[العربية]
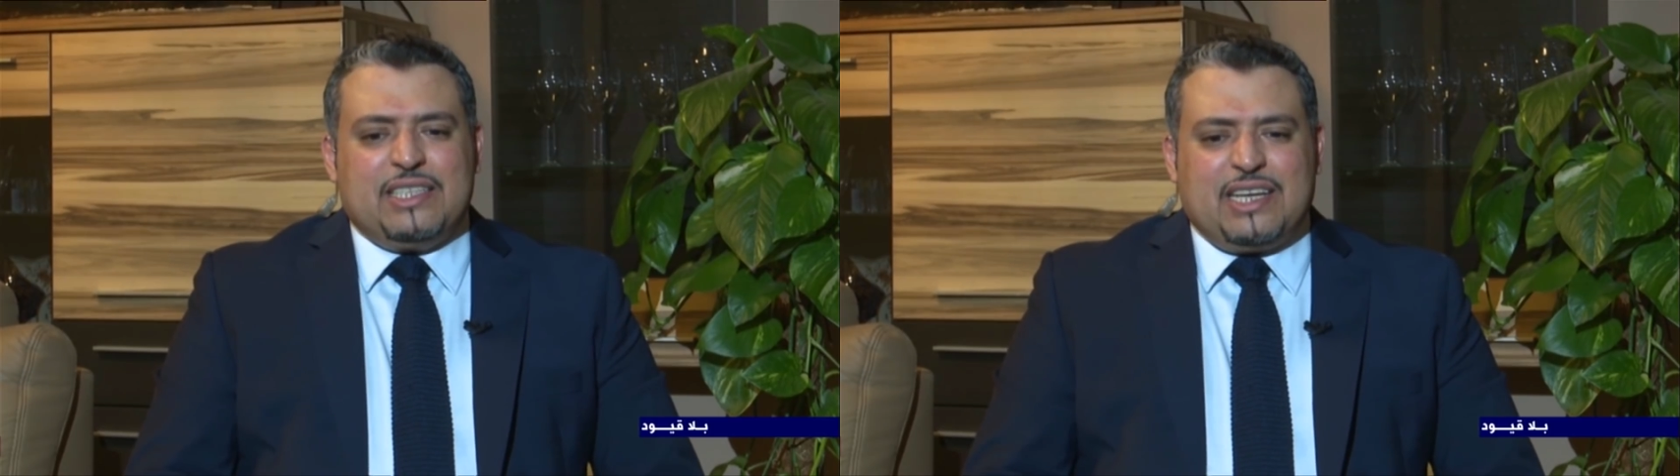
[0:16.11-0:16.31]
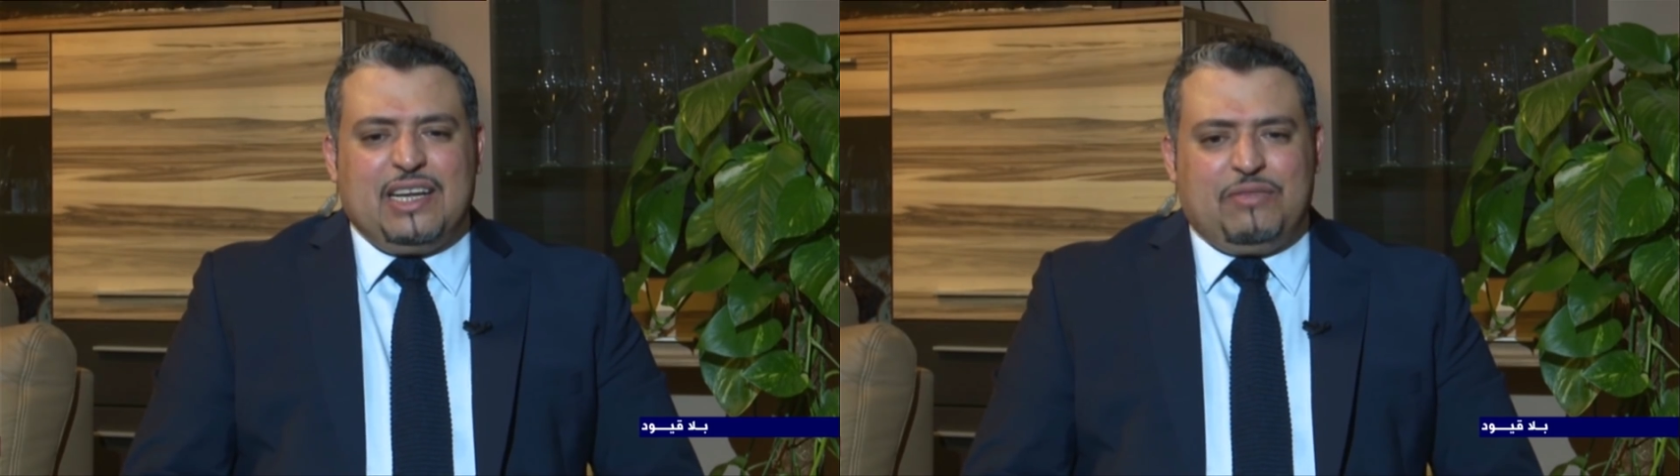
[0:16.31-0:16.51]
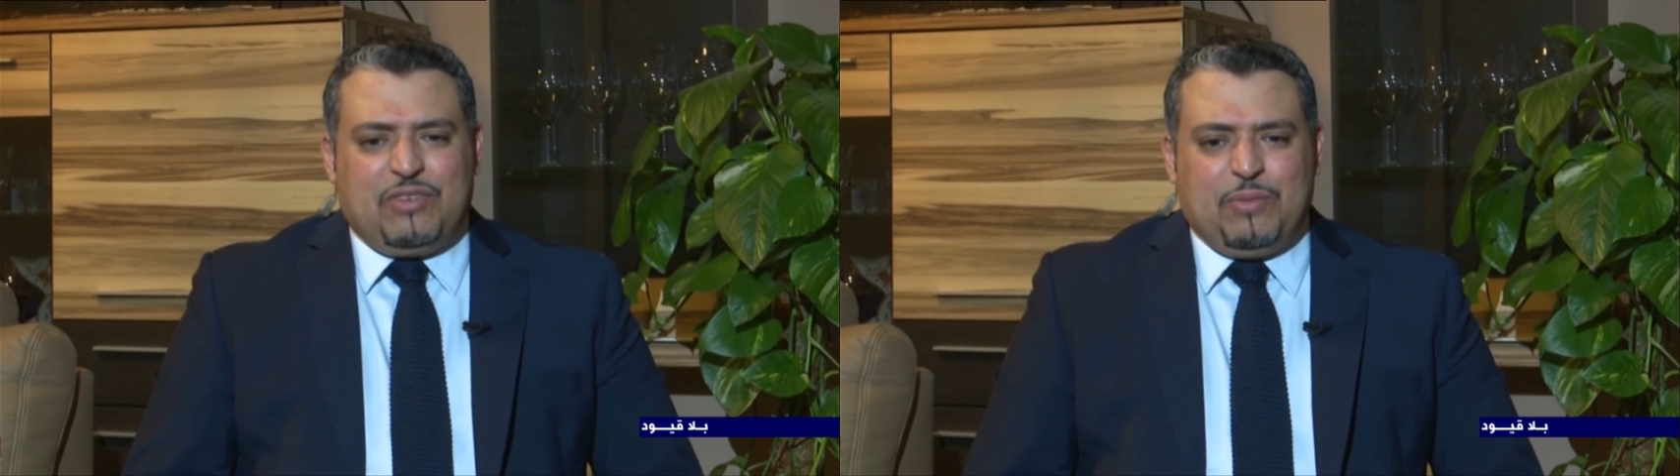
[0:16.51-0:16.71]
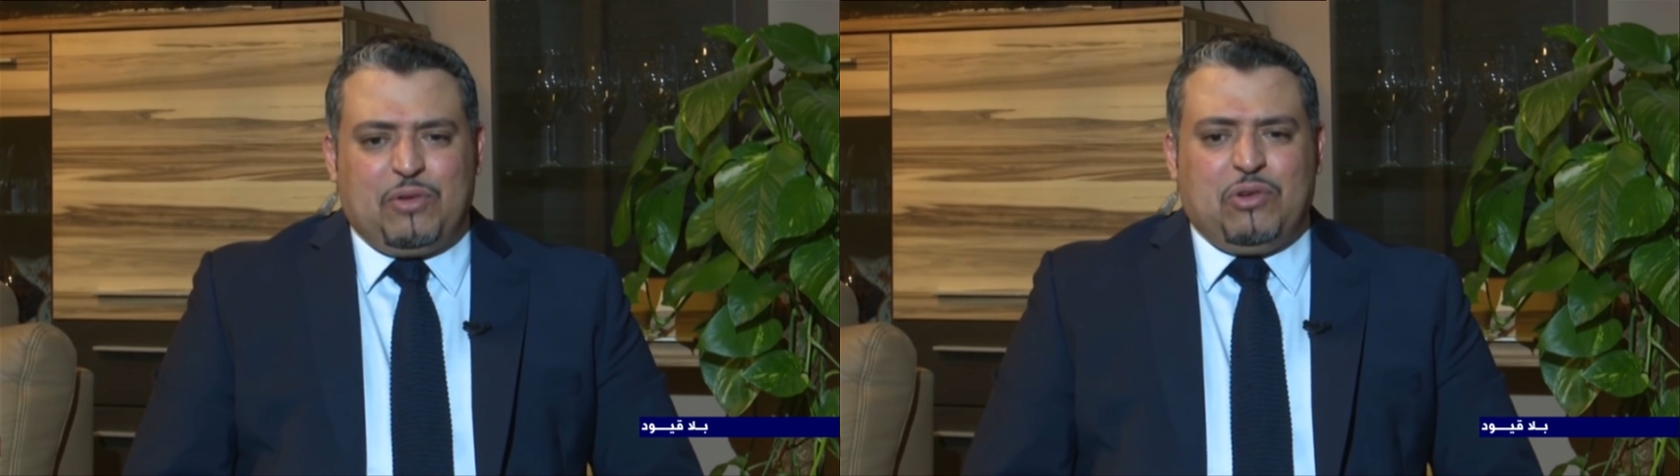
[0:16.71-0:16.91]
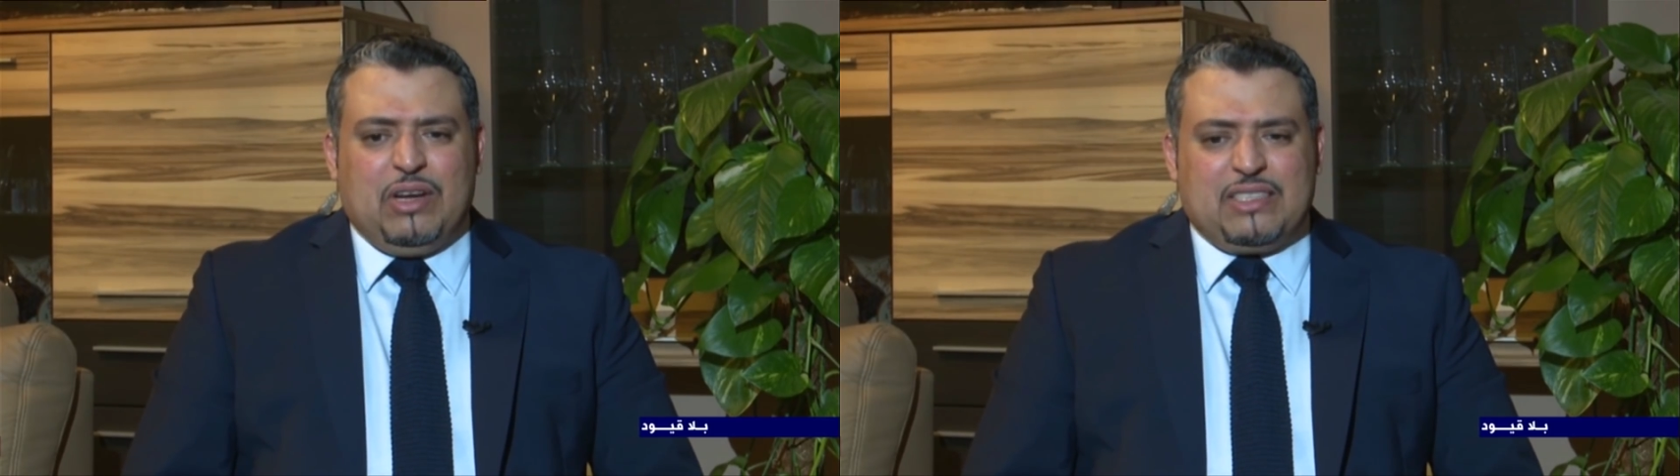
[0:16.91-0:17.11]
يتكلم في
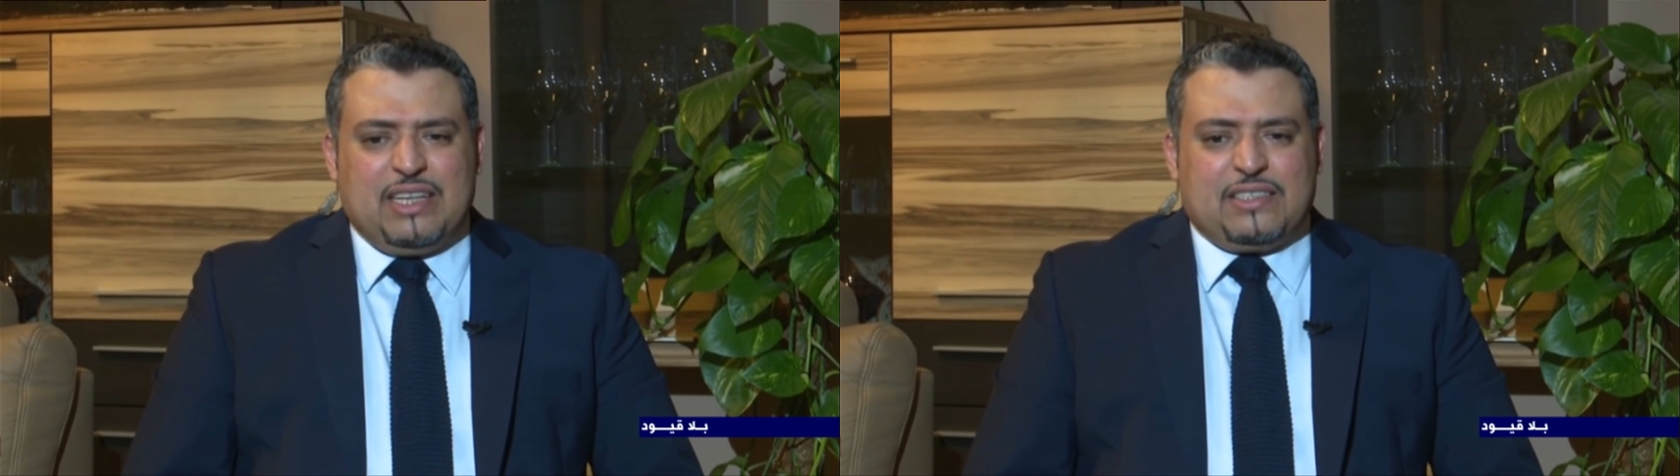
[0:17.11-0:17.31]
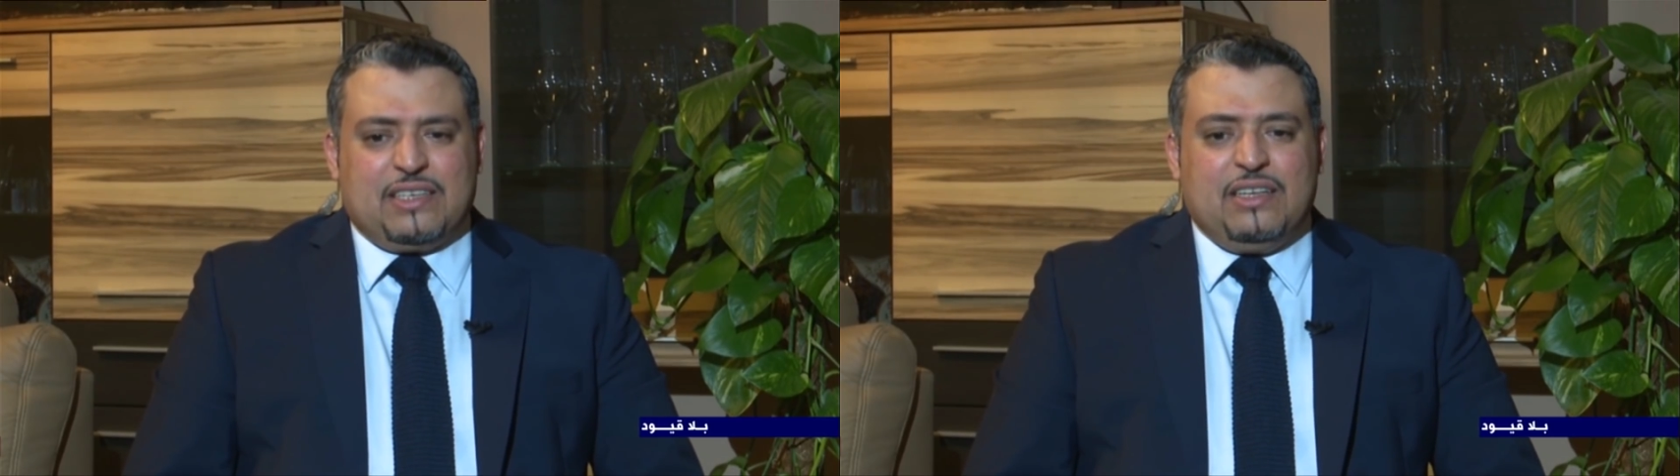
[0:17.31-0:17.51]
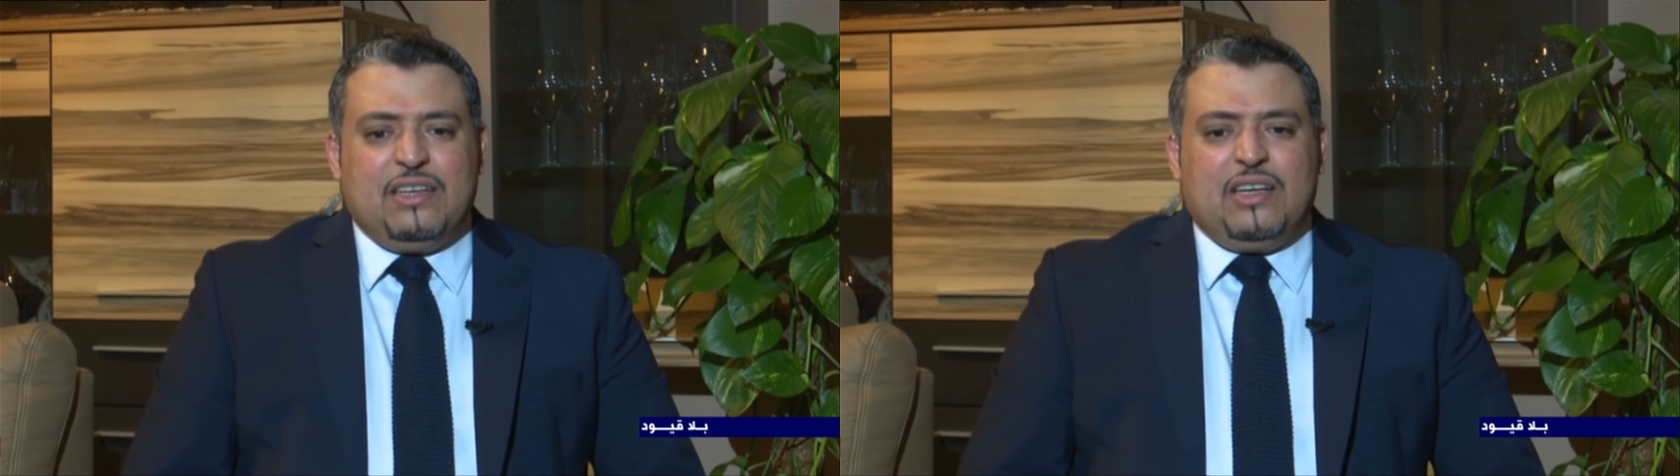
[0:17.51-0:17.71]
الموضوع أساسا